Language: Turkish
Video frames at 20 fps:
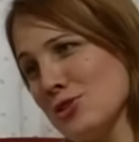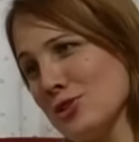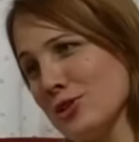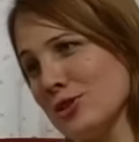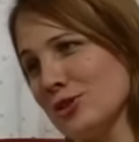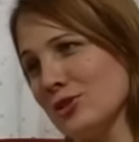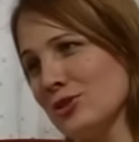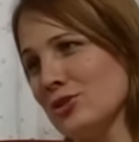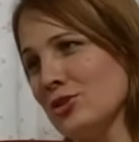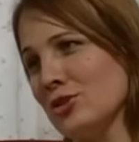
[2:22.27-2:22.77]

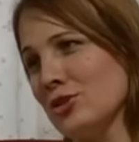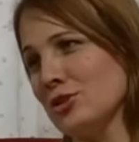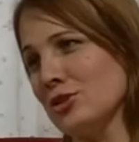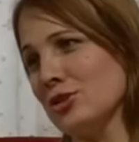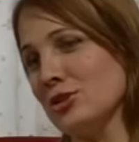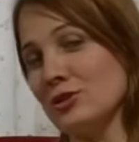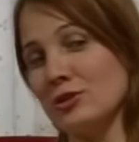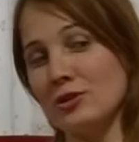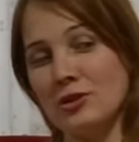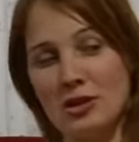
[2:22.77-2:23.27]
bana kredi
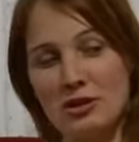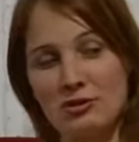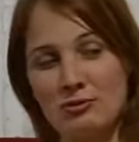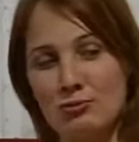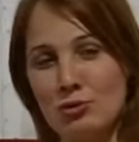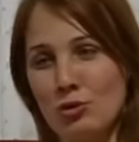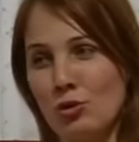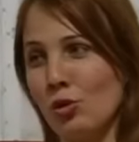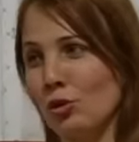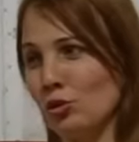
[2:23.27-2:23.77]
çekecek kadar,
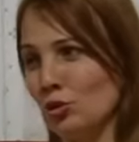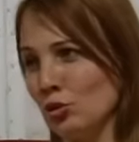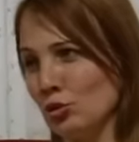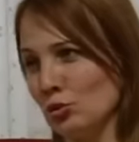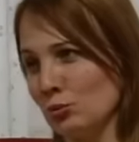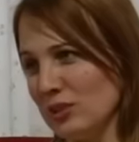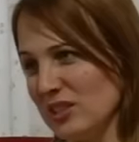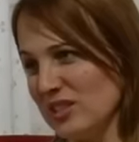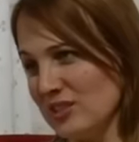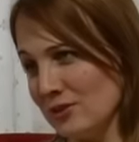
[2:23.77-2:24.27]
evime
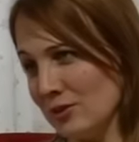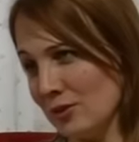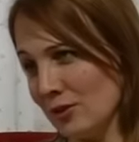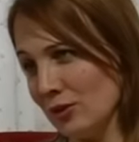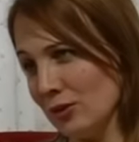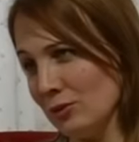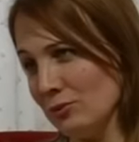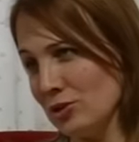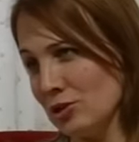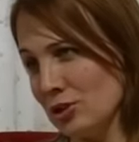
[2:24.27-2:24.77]
koltuk, bilgisayar
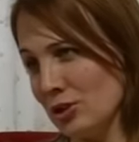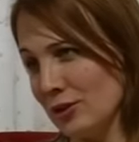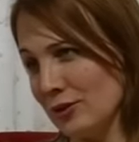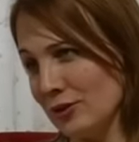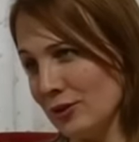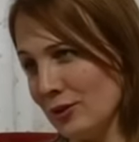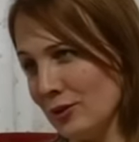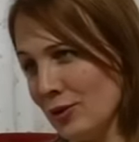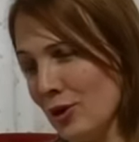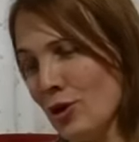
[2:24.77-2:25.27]
alabilecek
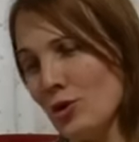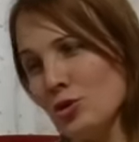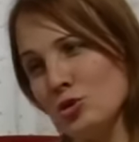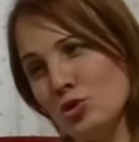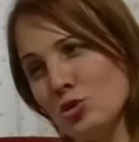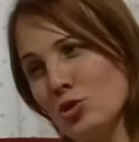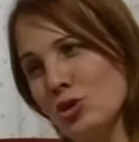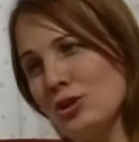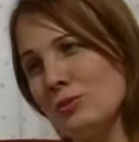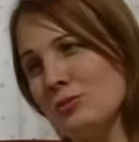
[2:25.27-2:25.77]
kadar
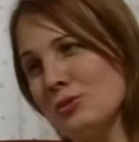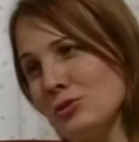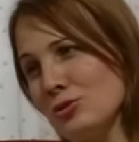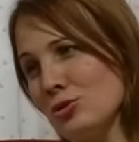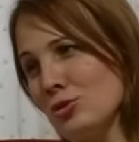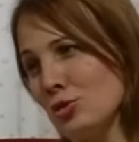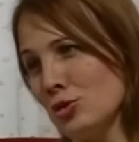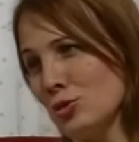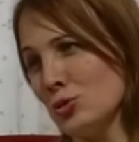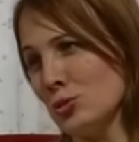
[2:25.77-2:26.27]
çok iyi bir
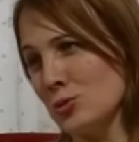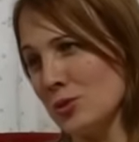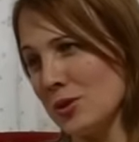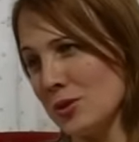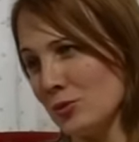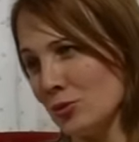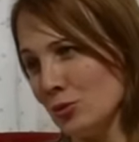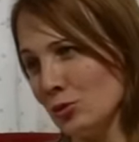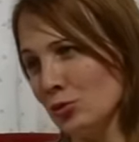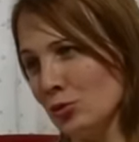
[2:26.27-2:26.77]
diyalogumuz
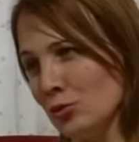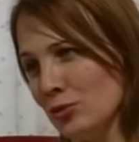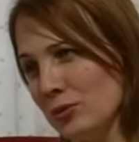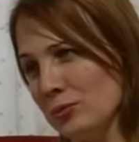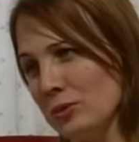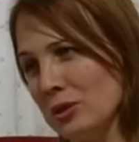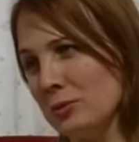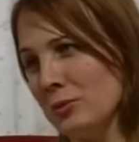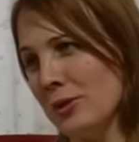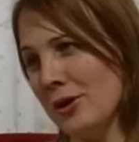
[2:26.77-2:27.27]
var onun
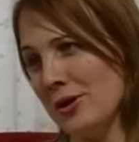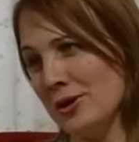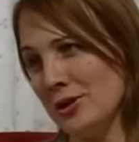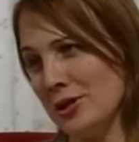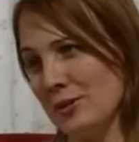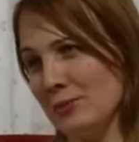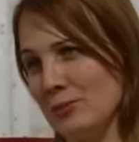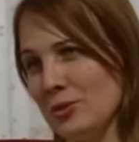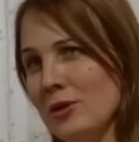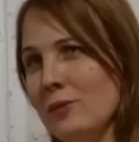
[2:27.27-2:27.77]
ve benim
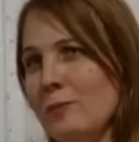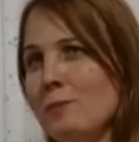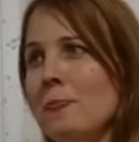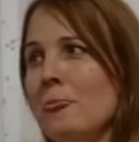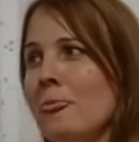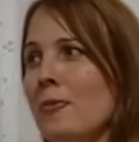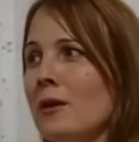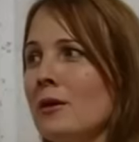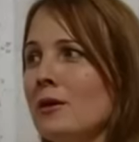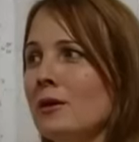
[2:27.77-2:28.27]
ailemle
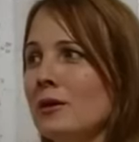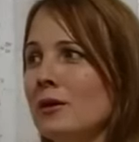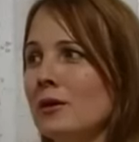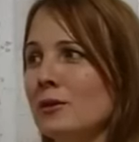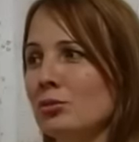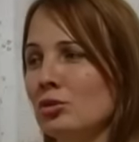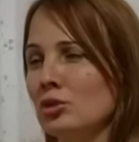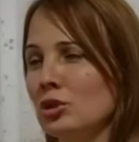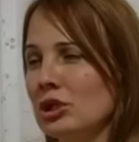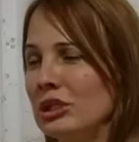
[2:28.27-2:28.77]

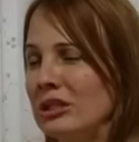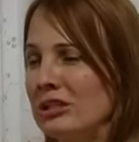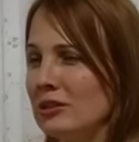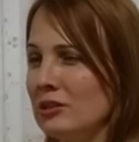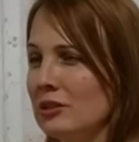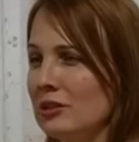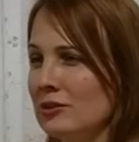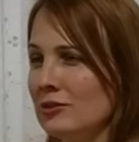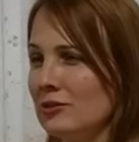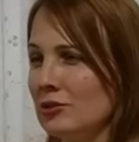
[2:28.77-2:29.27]
e, burada
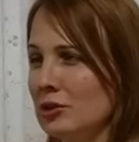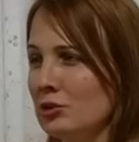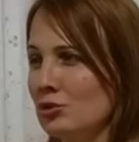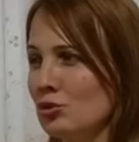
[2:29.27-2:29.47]
e,